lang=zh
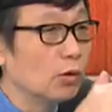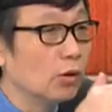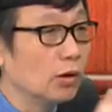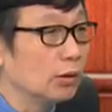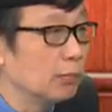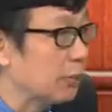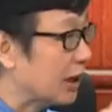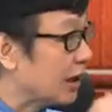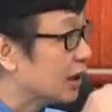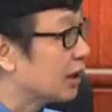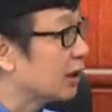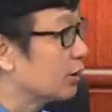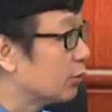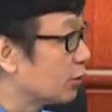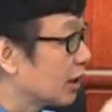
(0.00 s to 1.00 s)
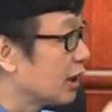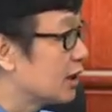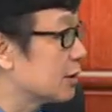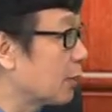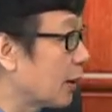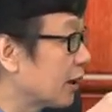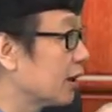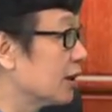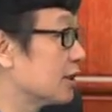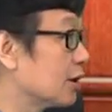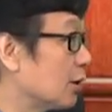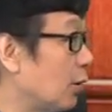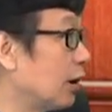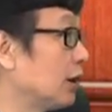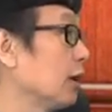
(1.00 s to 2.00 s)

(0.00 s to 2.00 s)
果每一个都 case by case 的话，